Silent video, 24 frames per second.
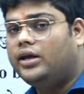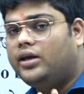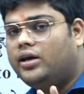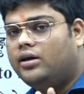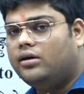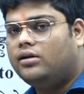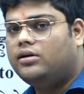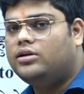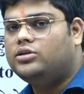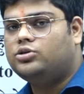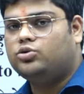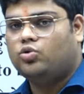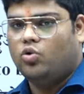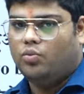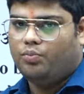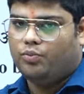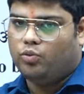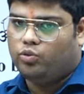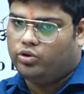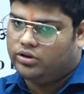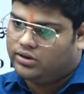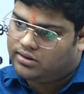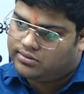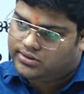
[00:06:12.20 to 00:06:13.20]
कि इंग्लिश को
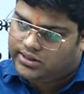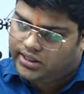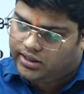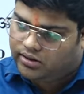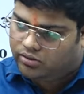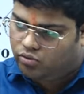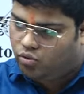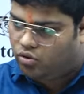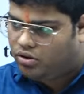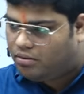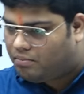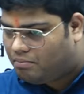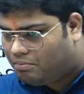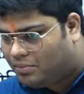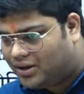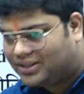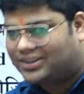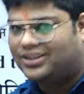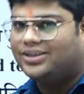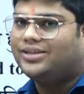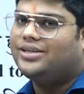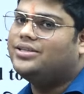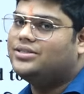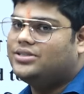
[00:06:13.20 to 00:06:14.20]
पूरी तरह से इग्नोर
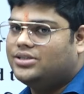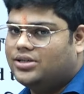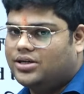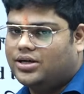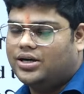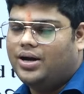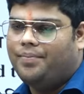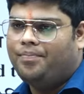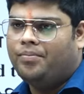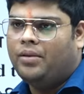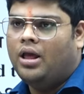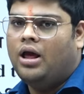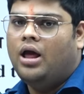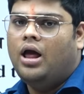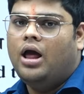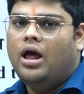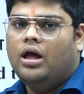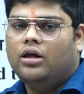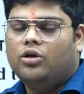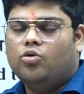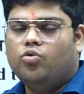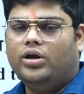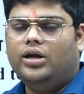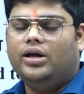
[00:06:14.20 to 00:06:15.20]
मत कीजिएगा
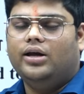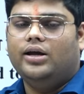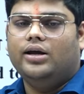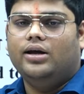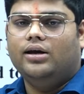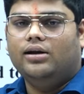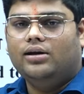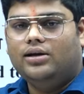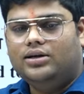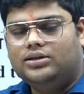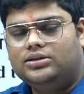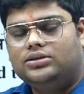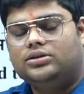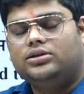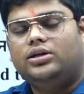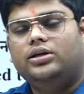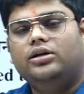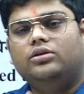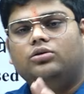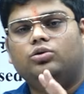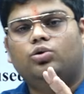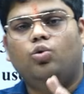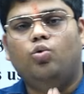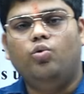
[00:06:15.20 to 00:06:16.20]
क्योंकि इंग्लिश
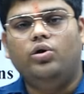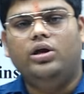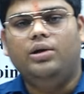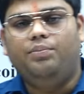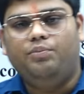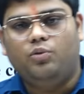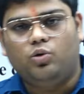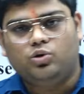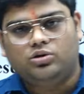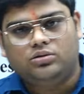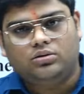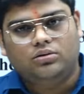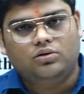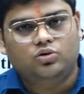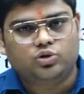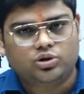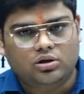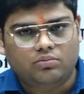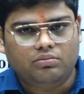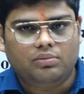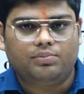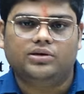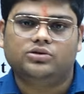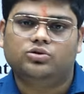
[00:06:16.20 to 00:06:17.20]
के थ्रू ही
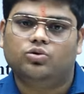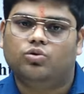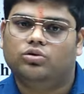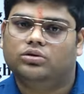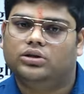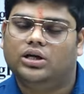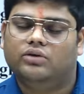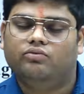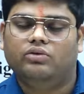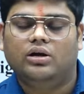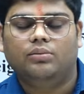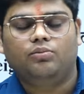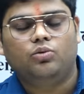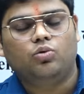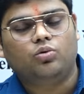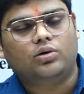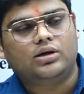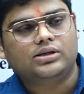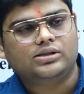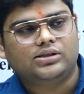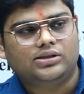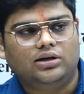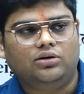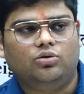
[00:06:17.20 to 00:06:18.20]
क्वेश्चन पेपर जो होता है वह हम लोग
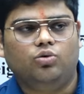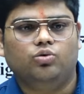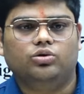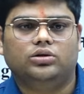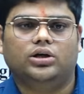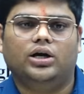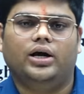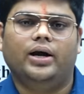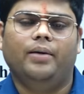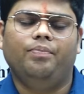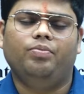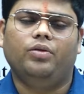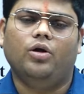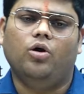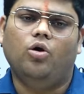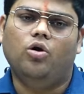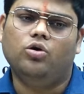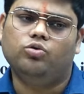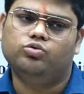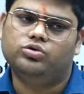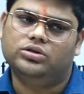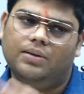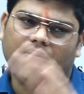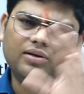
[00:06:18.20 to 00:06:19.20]
का सेट होता है
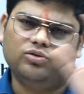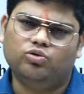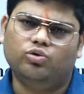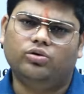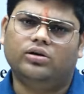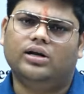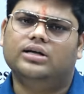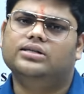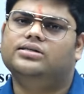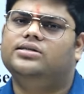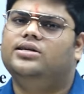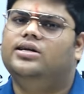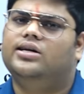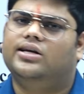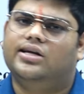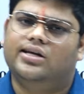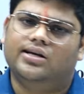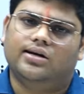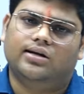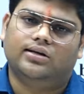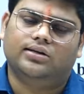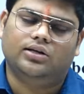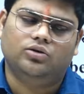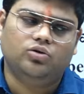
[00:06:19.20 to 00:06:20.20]
और उसके बाद वो ट्रांसलेट
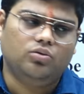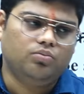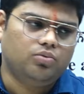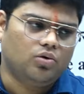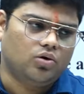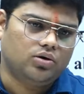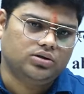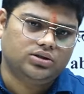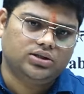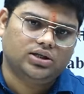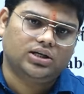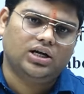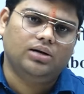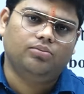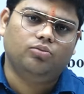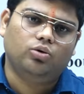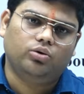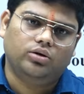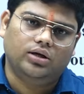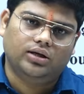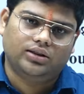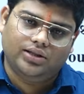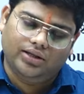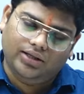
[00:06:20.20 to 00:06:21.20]
किया जाता है तो बहुत जगह हम
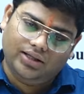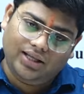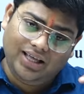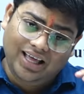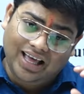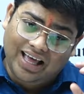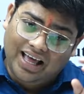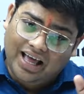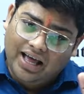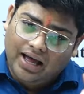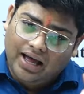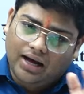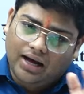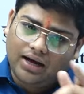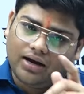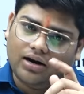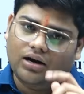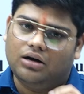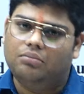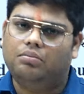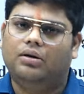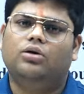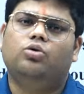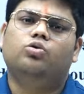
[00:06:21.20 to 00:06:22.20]
लोग देखते हैं कि
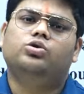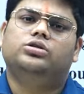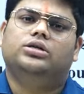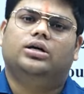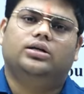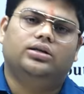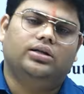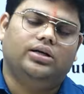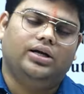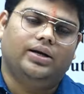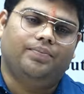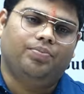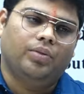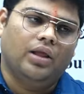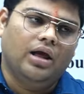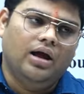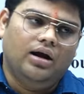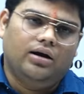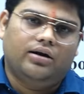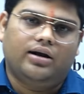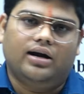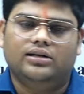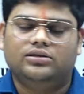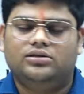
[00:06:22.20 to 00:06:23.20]
गड़बड़ हो जाती है
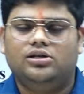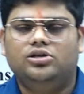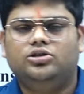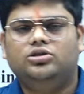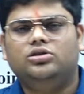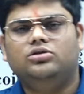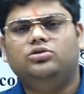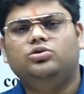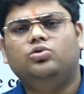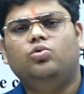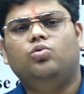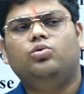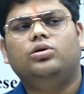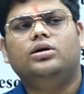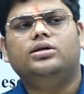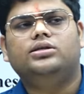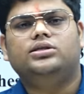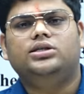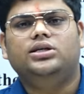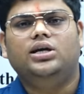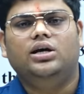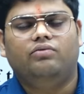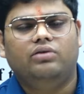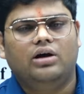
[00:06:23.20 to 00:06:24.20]
ट्रांसलेशन जो होना
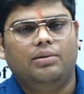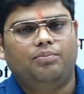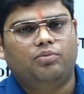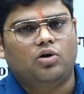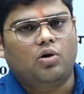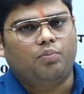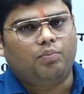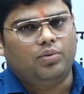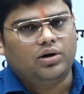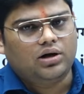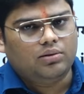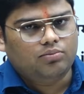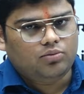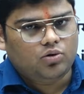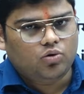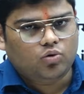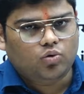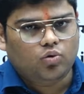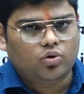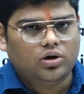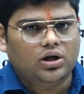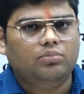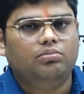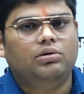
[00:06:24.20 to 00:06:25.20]
चाहिए वह प्रॉपर हम लोग
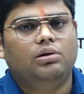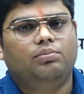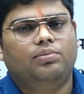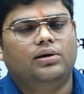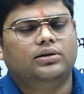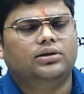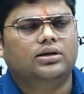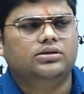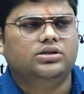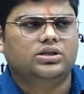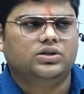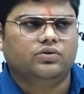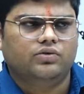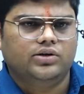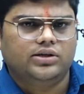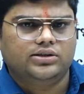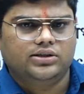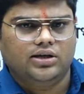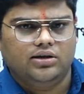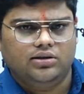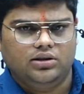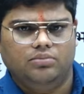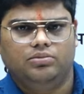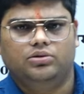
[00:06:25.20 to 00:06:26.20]
को नहीं मिल पाता जिस वजह
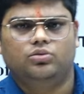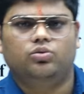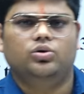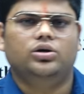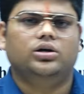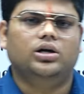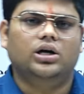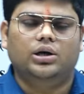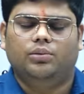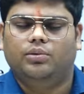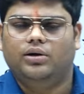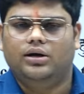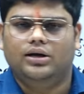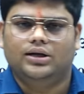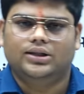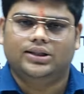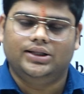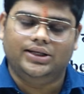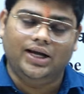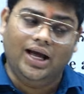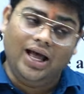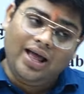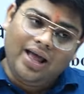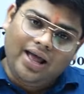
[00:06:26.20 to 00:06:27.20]
से हिंदी में थोड़ी गड़बड़
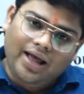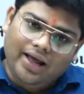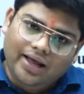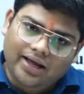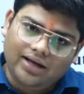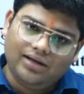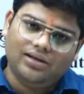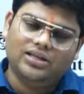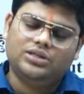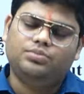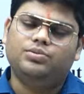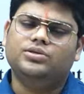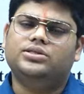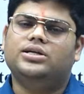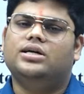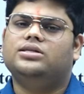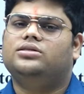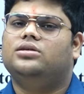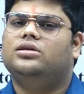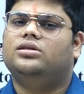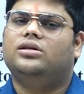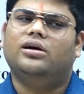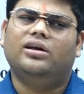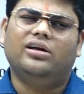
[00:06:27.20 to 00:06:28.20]
लगती है इंग्लिश में साथ
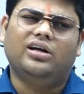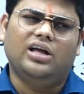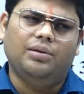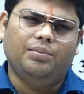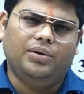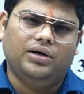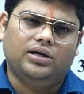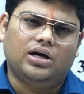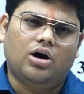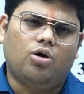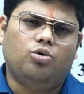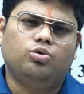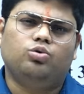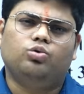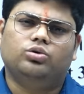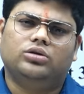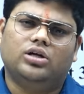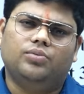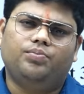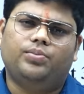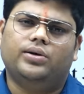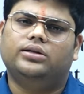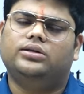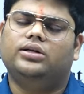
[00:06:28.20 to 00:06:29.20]
साथ अगर कहीं पर डाउट होता
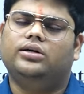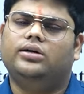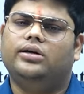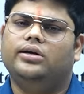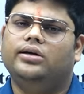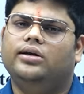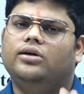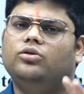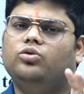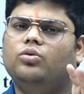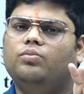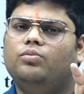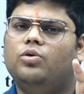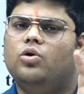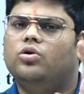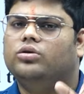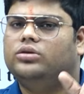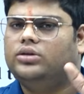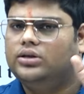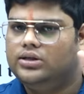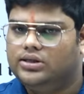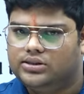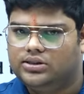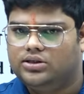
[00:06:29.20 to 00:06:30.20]
है पढ़ते रहेंगे तो बहुत
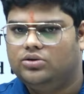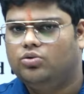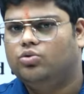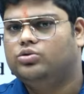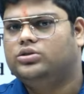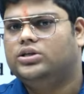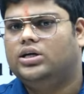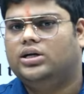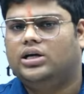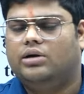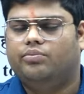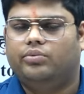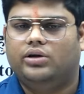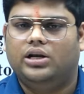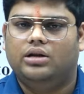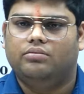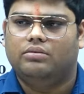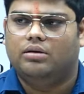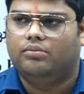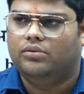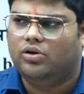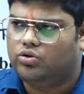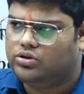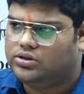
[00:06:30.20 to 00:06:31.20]
ईजी हो जाएगा आपके लिए
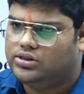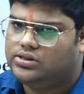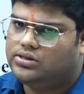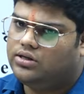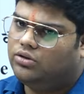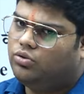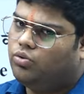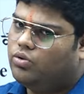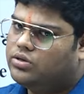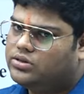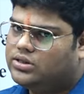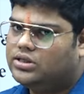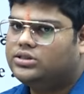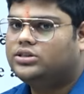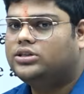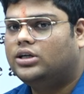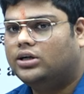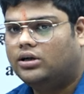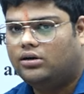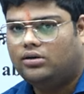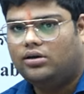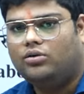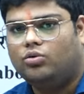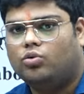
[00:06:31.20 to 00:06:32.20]
मामला और चीज़ें थोड़ा सा अच्छा
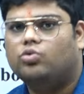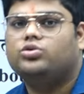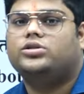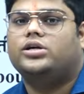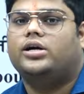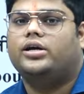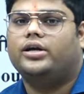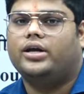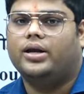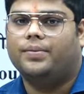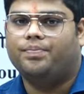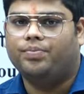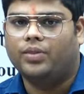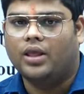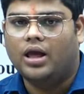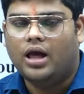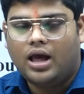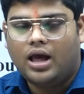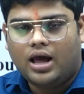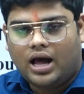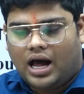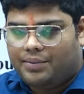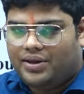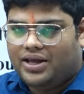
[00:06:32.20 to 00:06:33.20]
क्लियर हो जाएगी
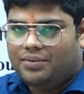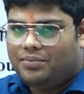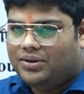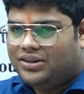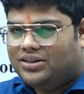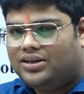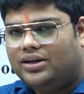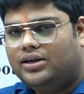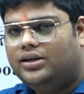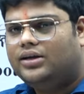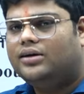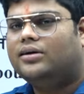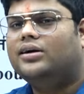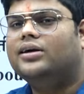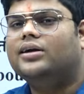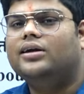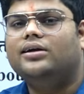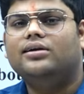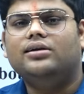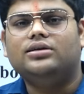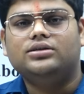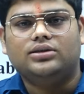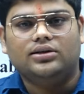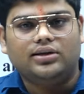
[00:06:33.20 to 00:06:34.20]
अब ये मत कहिएगा कि
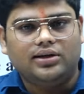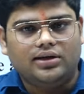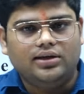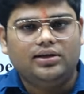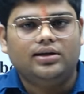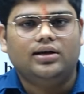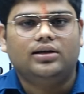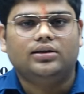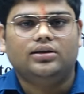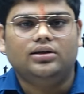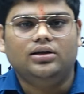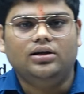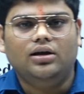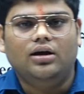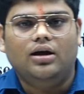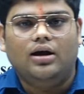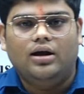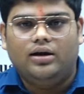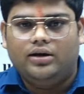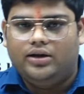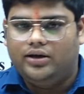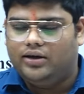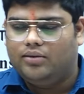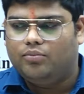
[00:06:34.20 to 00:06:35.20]
इंग्लिश नहीं आती
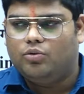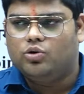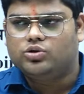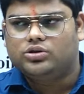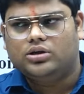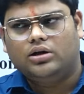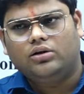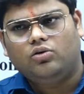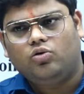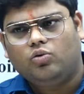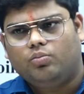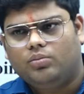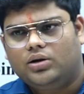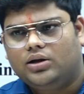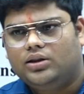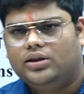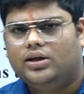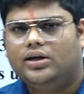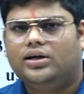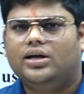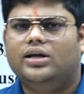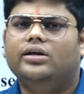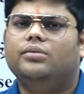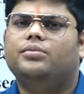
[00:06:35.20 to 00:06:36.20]
ठीक है बहुत सारे लोग मैंने
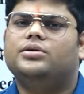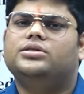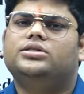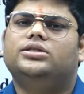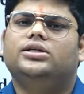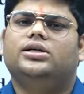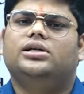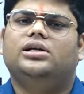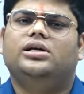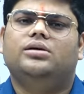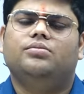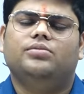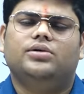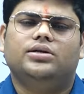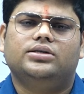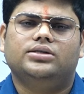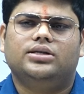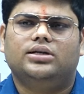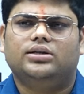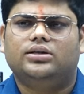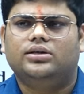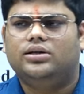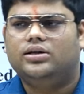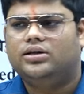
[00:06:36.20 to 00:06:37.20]
देखा है कि बच्चे क्लेम कर
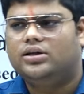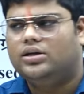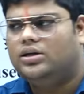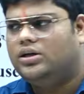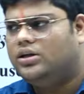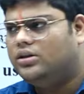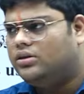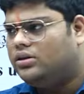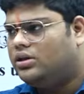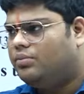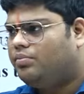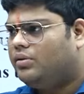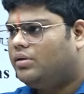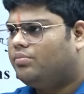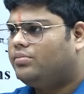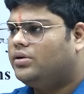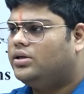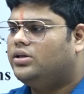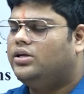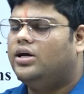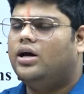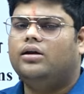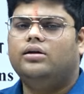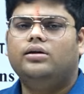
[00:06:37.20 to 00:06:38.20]
जाते हैं कि हिंदी पे हमने
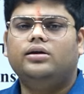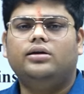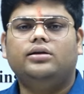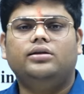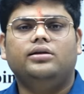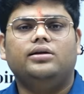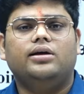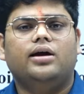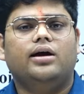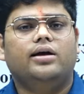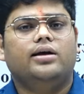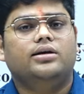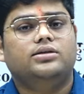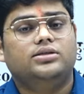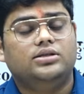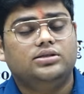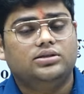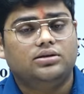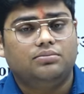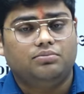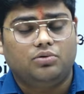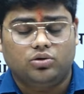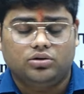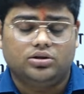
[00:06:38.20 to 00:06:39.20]
ध्यान नहीं दिया या
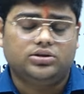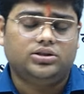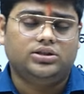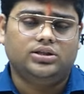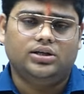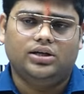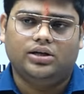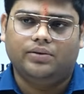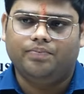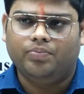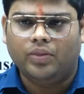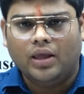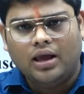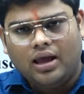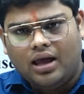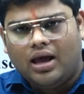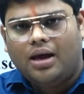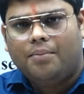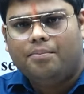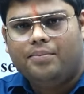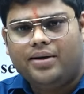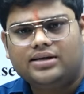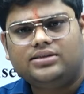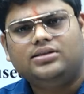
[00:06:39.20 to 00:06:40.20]
चीज़ें बहुत अच्छी नहीं
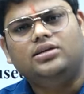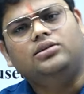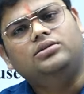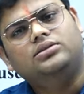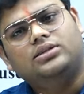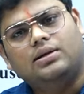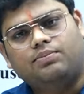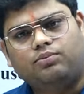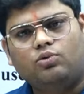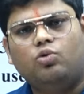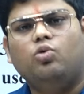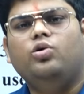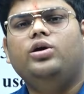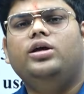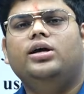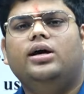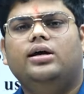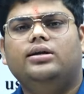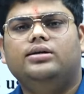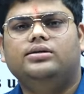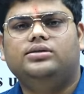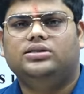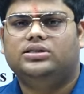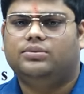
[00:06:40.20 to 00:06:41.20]
बेसिक सबको ही
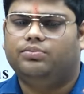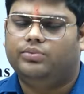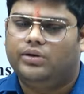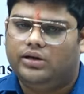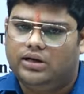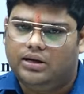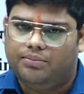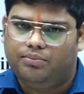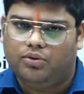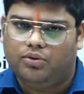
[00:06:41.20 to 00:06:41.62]
आनी चाहिए सबके लिए